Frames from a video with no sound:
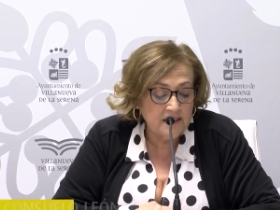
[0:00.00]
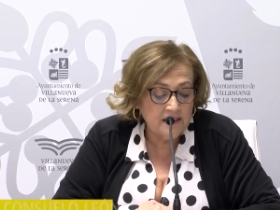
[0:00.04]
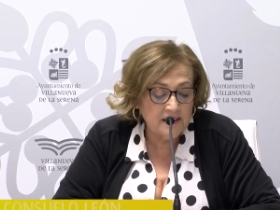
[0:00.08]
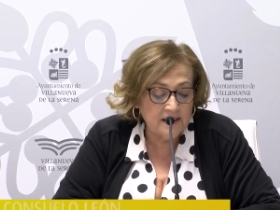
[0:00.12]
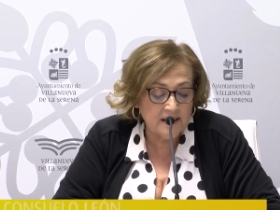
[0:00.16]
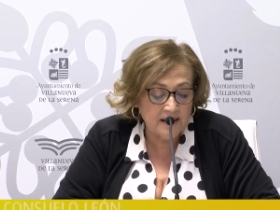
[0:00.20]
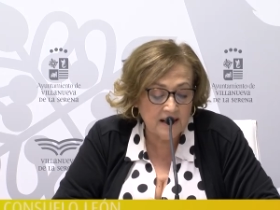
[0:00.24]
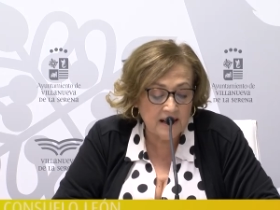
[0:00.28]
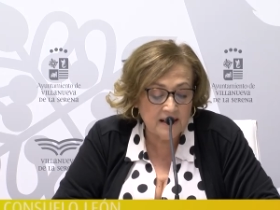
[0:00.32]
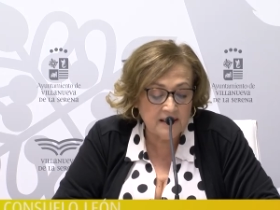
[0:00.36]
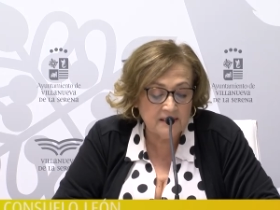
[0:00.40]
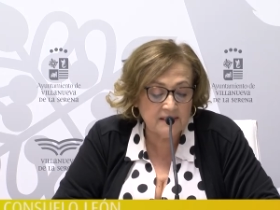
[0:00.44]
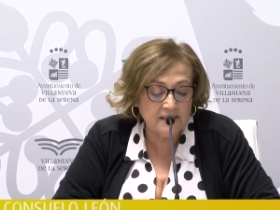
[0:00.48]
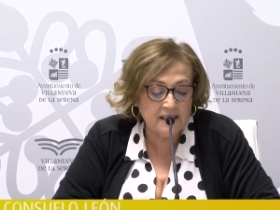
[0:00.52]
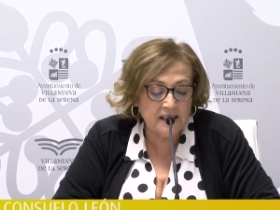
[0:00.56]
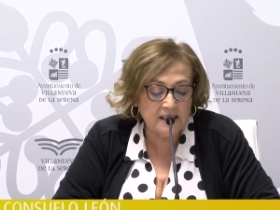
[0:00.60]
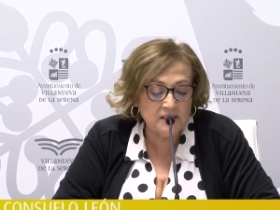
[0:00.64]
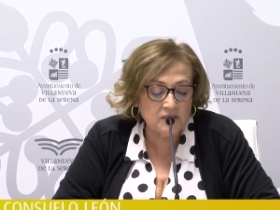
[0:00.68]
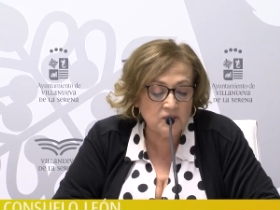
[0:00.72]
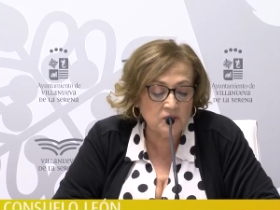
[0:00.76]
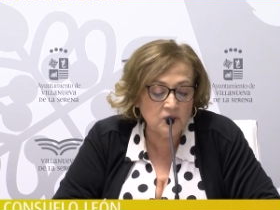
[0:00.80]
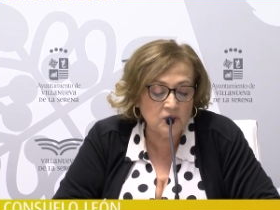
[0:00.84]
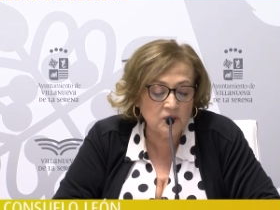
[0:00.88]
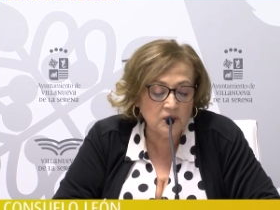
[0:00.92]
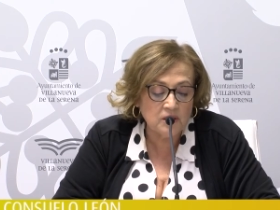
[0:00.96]

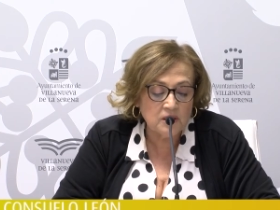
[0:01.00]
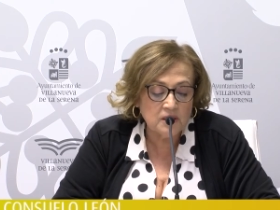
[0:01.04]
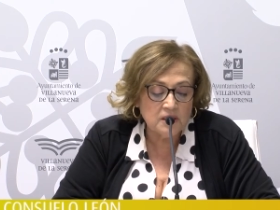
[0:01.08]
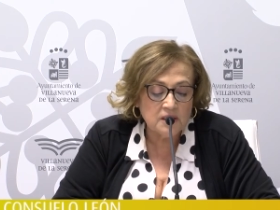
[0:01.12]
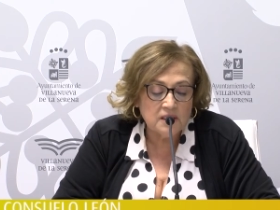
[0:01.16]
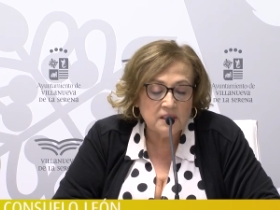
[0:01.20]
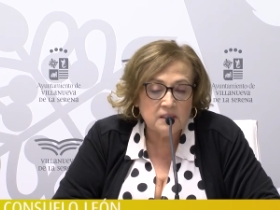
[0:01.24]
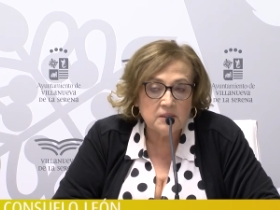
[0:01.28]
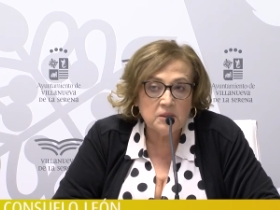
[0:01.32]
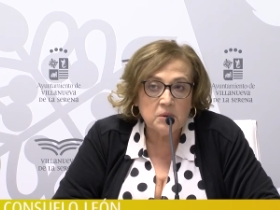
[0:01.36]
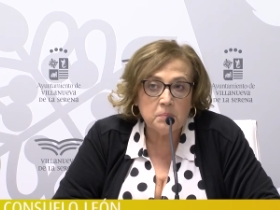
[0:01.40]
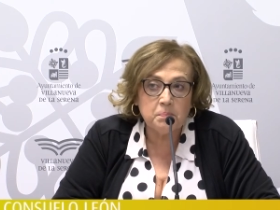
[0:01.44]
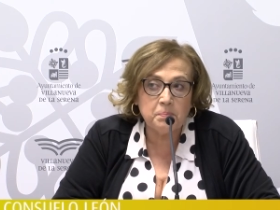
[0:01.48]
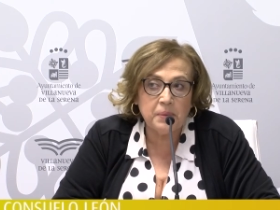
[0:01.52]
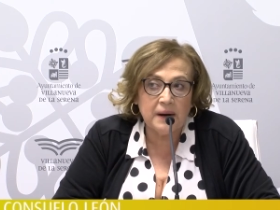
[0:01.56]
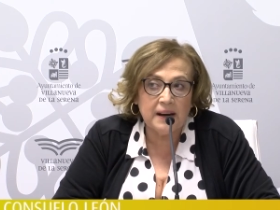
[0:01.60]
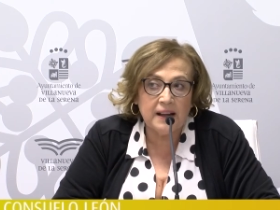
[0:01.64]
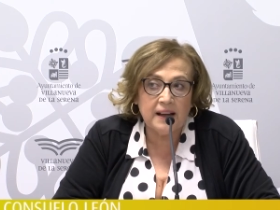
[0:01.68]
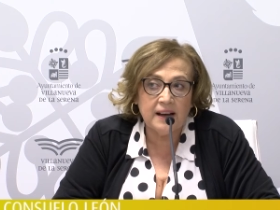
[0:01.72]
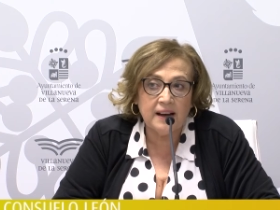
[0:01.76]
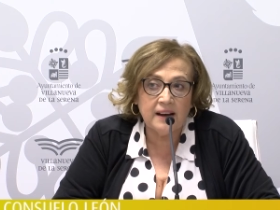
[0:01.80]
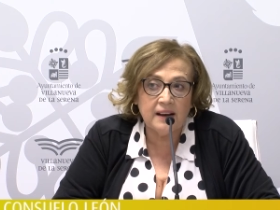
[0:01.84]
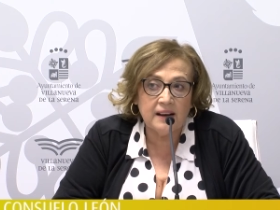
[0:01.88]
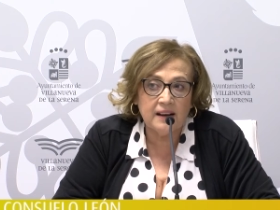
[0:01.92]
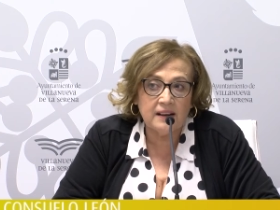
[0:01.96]
realizando
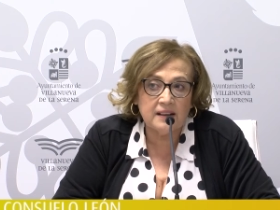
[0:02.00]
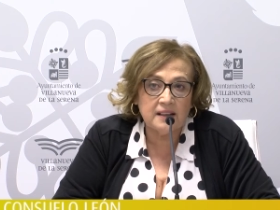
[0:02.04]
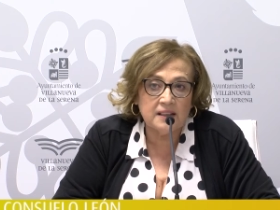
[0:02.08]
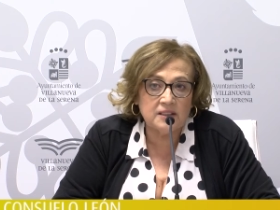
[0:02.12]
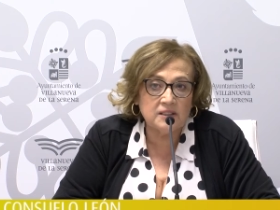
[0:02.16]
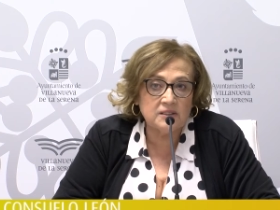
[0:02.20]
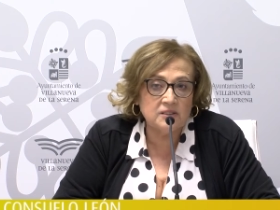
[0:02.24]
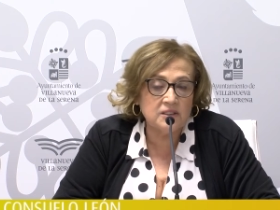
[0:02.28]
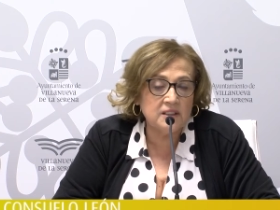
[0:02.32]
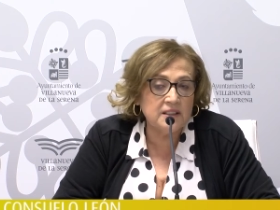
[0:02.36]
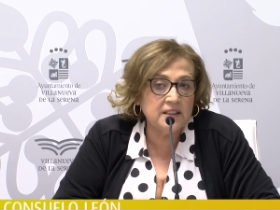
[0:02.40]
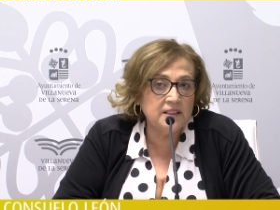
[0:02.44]
para que,